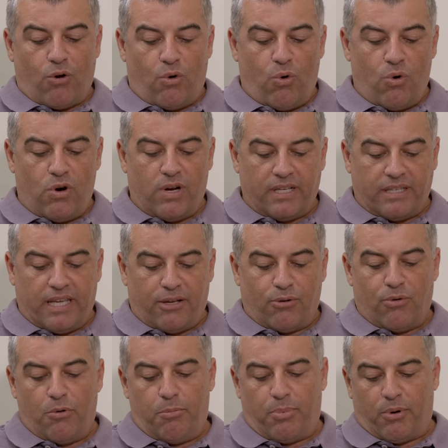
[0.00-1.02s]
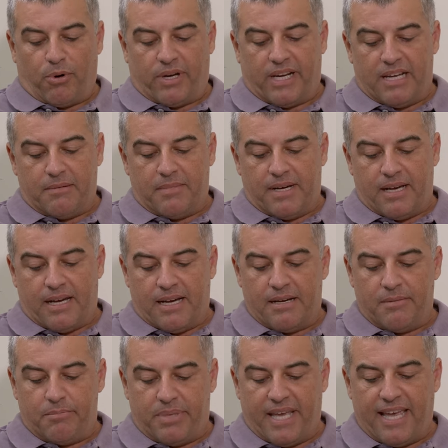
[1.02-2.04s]
coordenou o programa
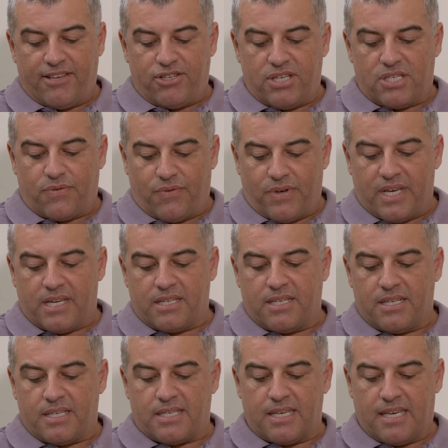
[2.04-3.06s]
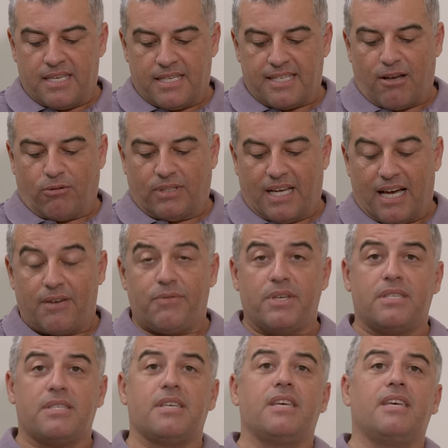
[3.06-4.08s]
Ambientes Verdes e
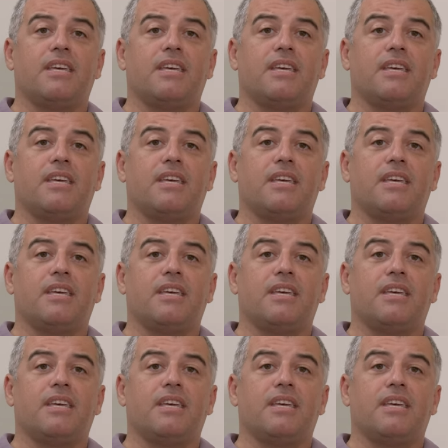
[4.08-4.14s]
Saudáveis